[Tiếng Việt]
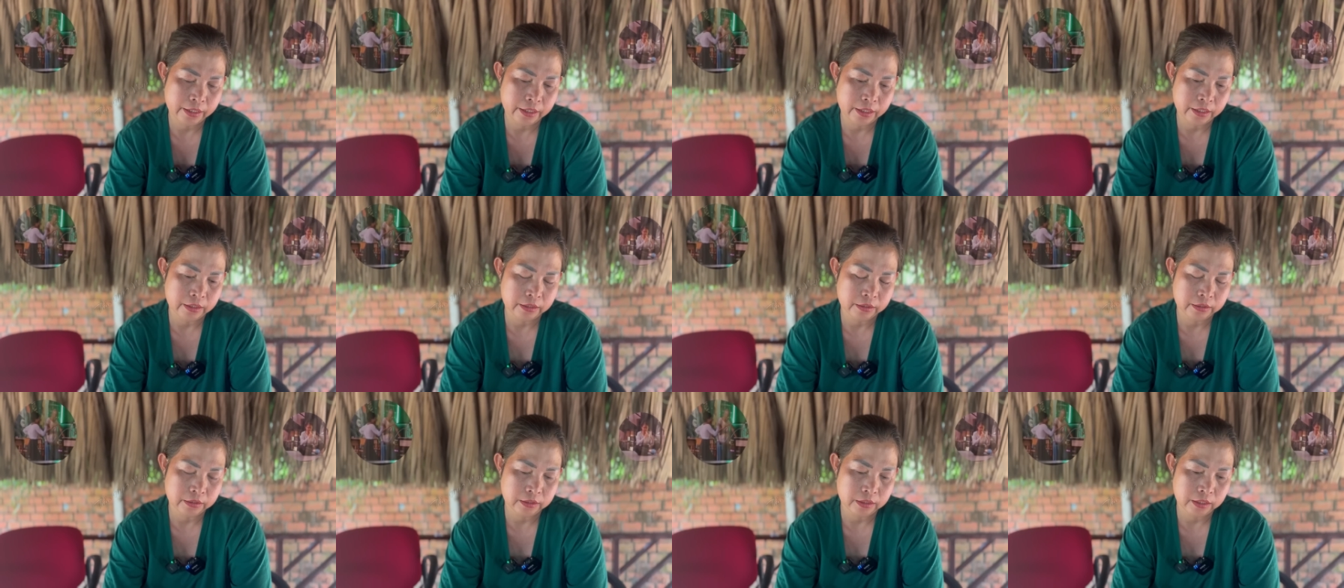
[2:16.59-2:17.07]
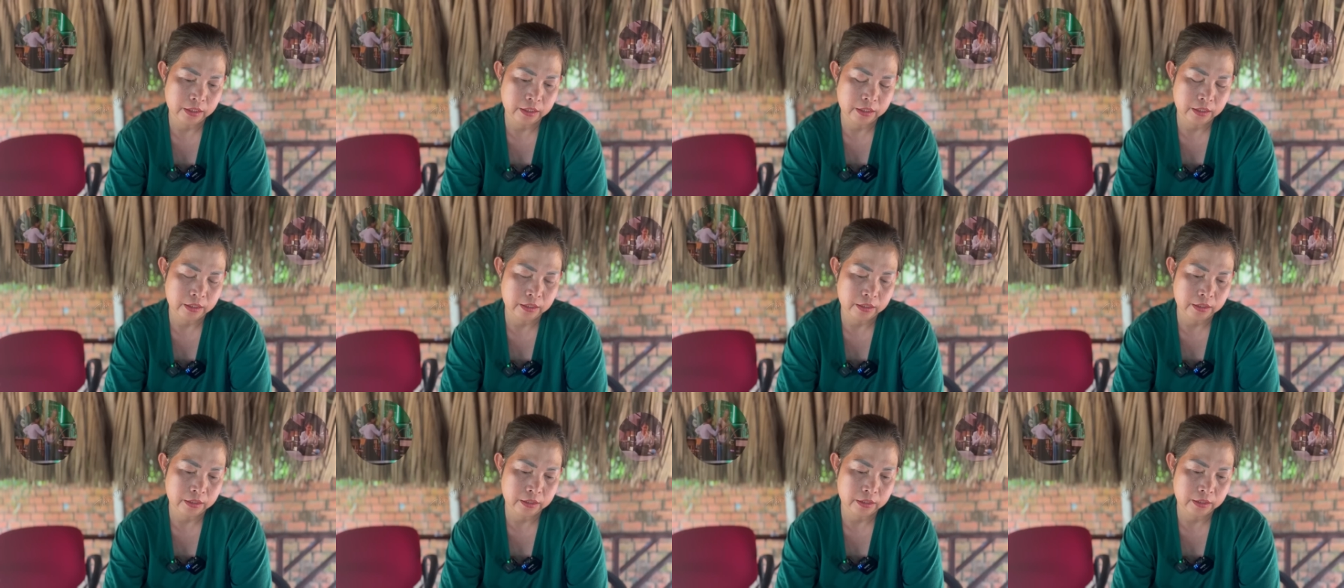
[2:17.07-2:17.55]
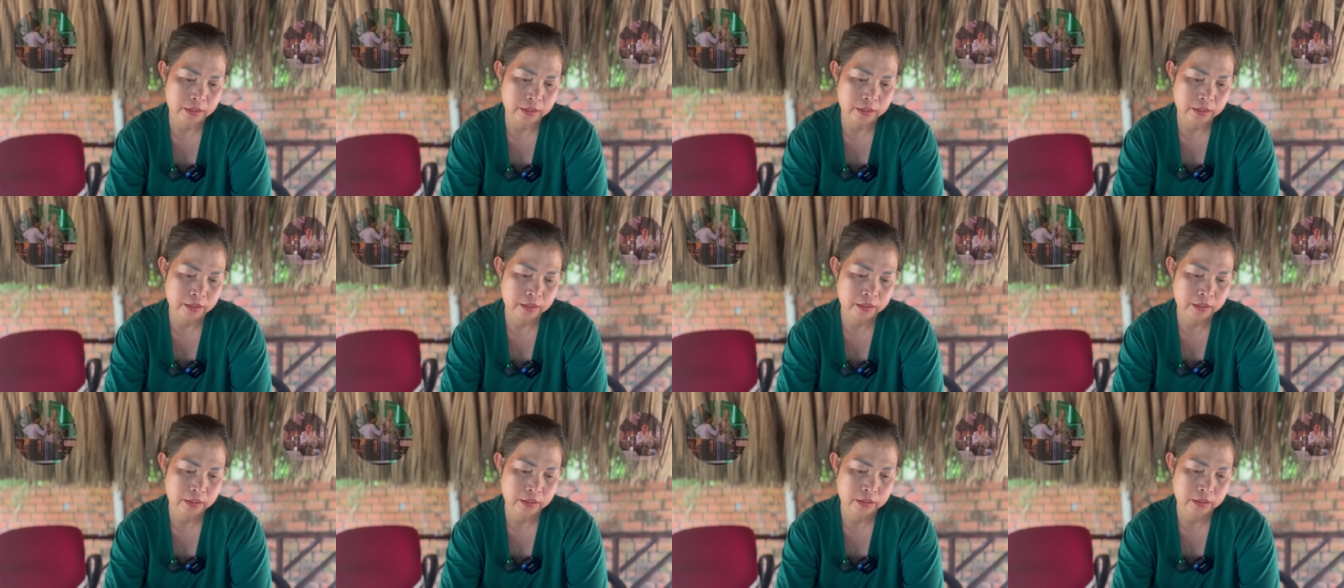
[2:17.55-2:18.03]
chừng à,
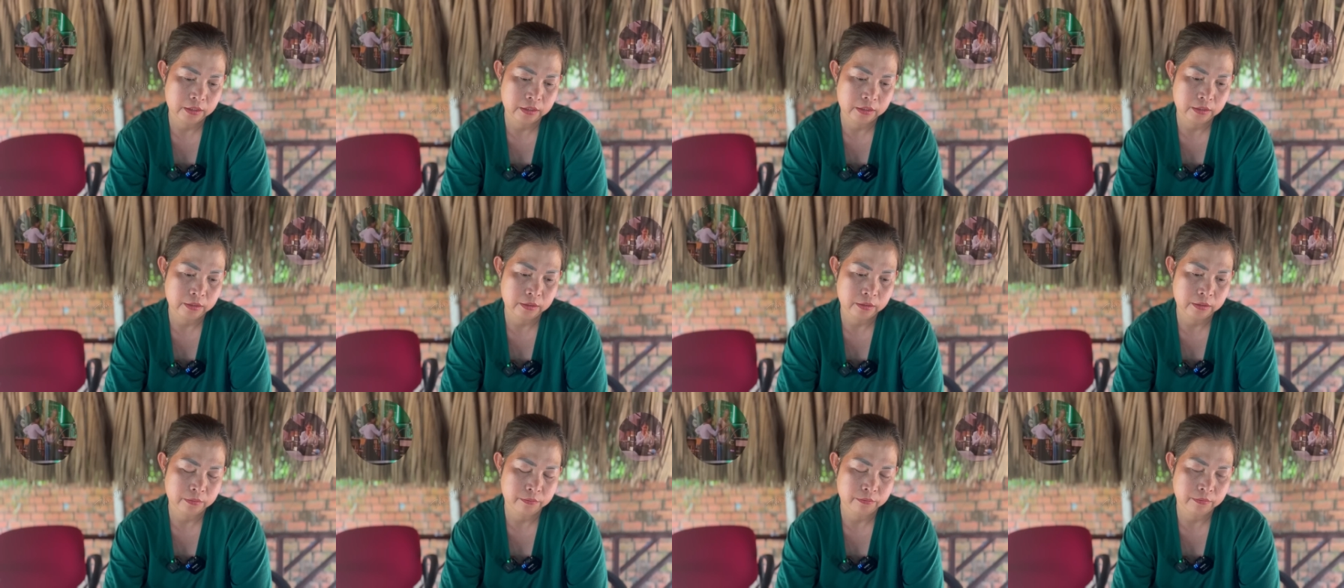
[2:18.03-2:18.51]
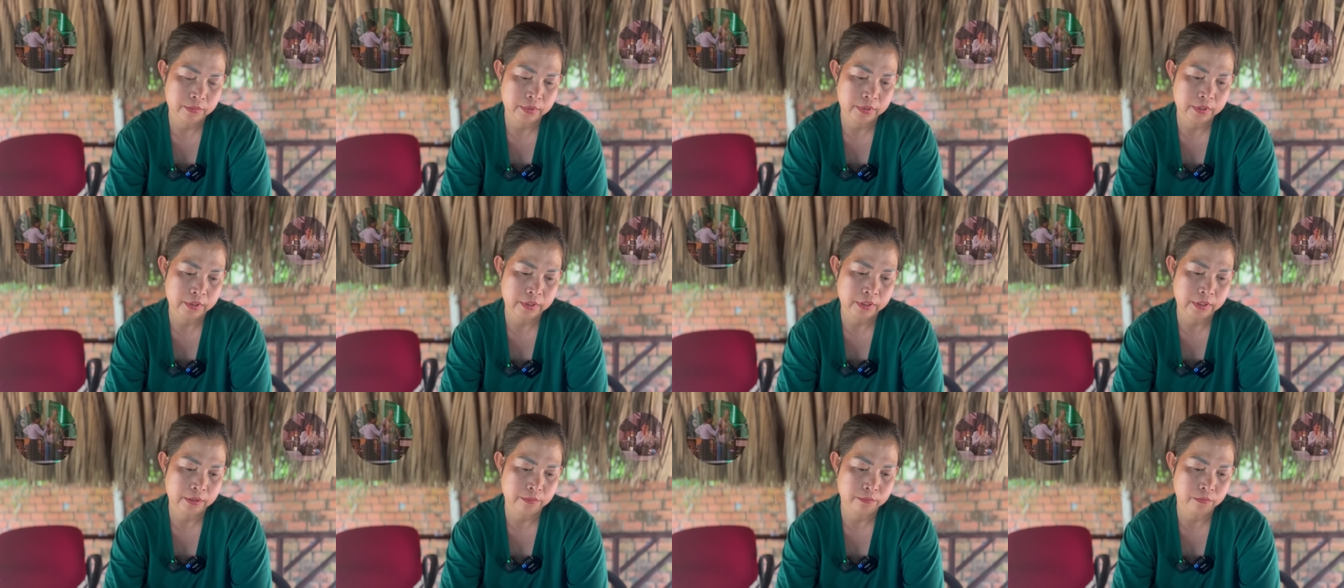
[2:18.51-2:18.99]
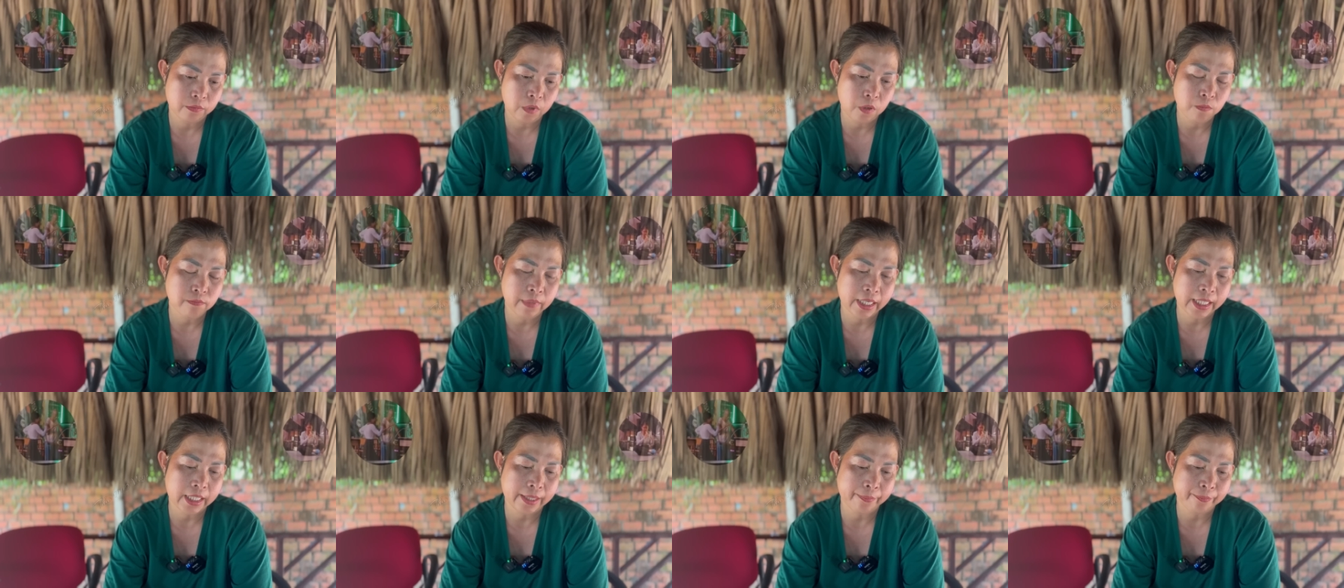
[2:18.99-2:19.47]
bốn
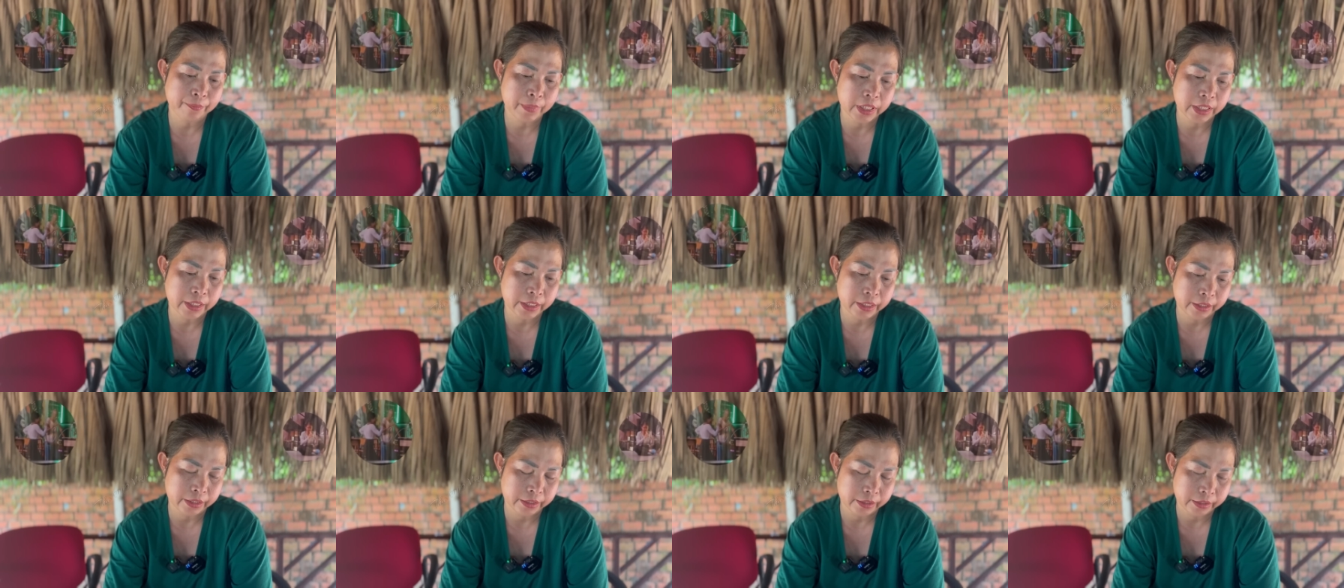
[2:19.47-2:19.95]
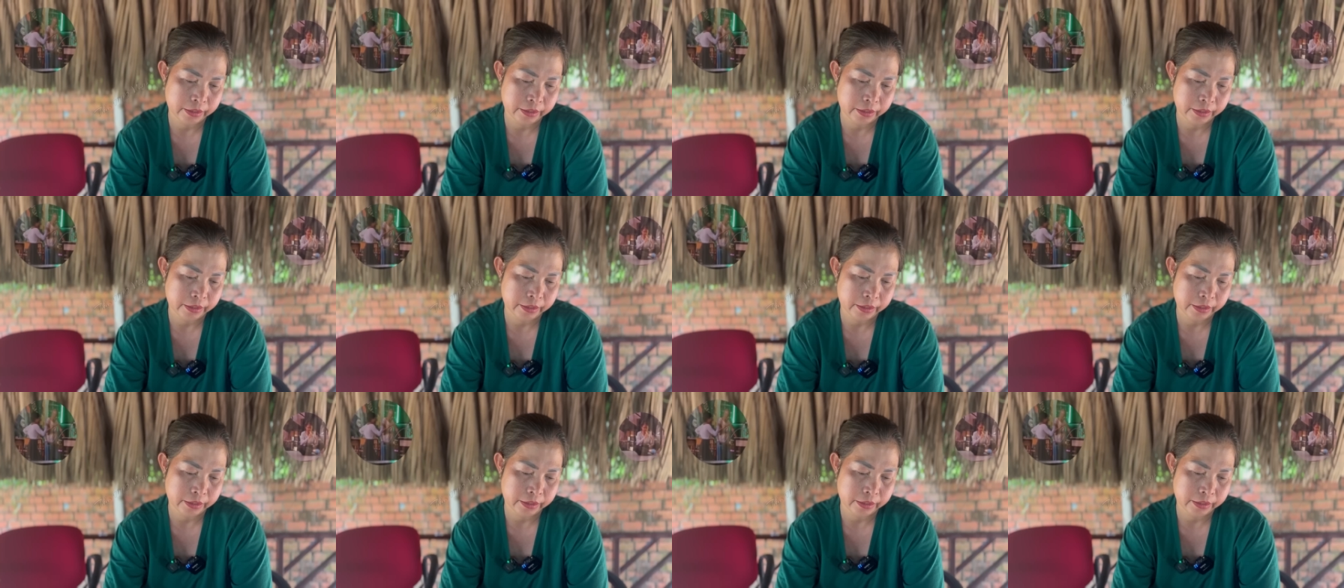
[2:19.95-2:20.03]
mấy năm mươi